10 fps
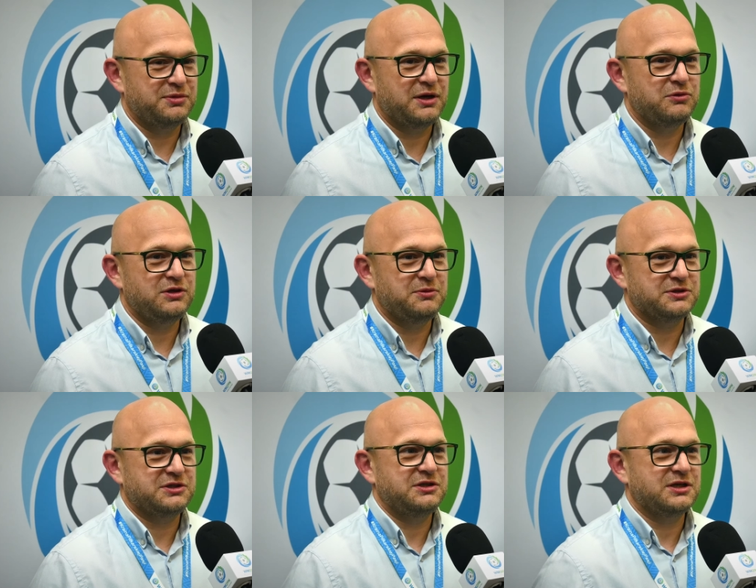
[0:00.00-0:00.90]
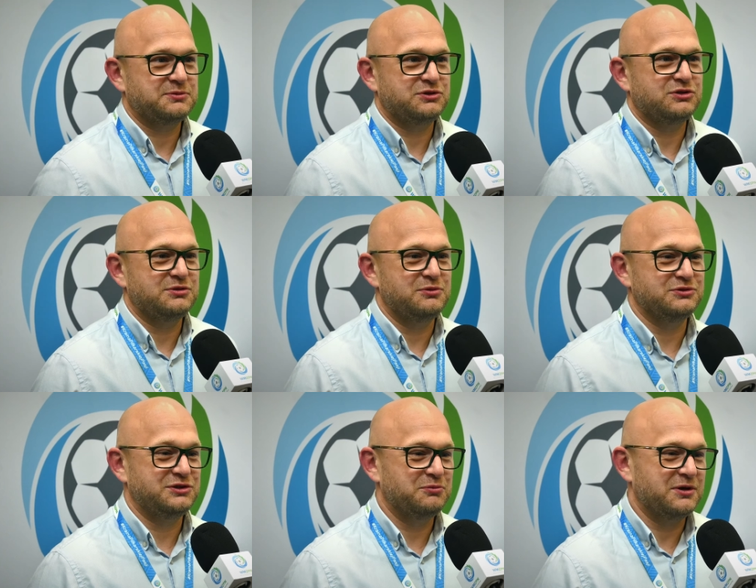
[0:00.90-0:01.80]
biało-niebieskie i tak przychodzą
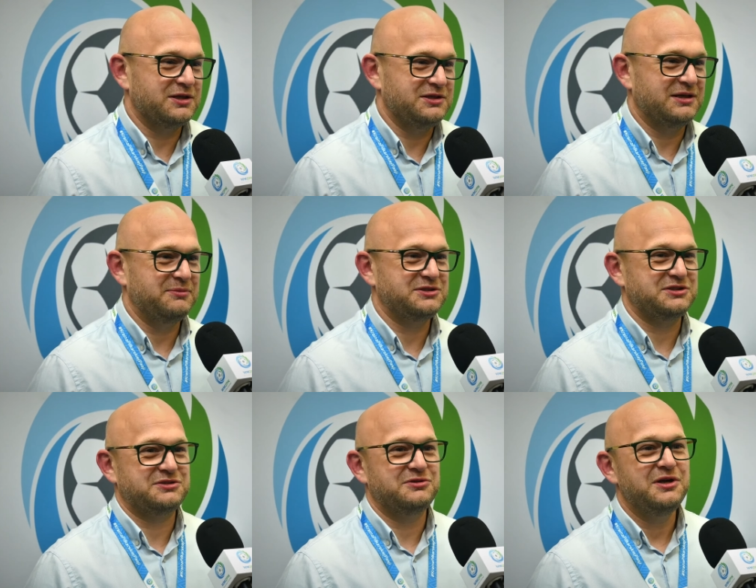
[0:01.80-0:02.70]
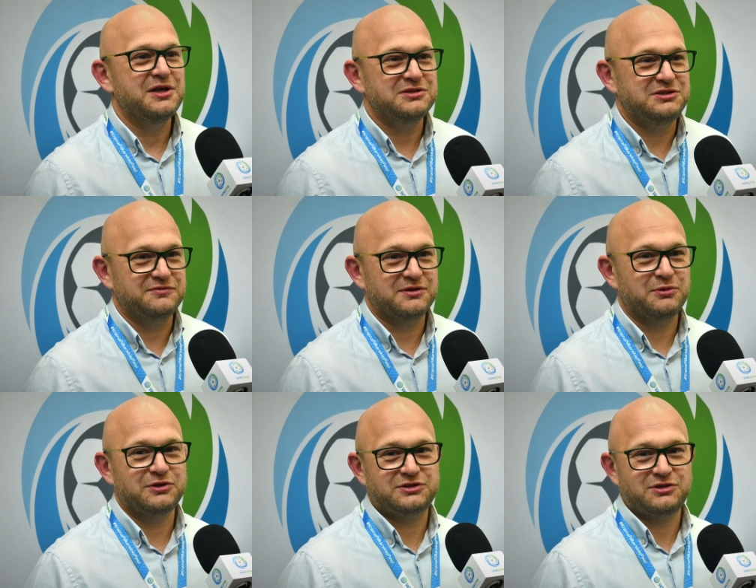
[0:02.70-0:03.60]
ludzie ubrani na mecz. Jest to dziwne,
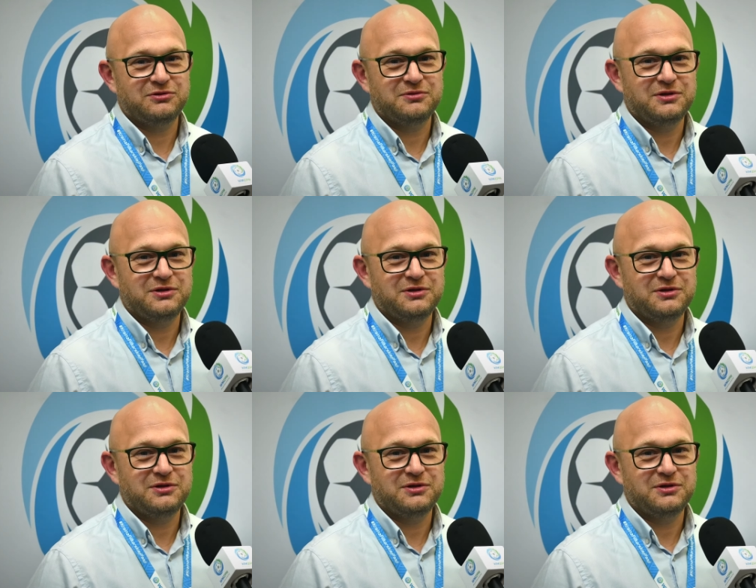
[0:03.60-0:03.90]
bo jest to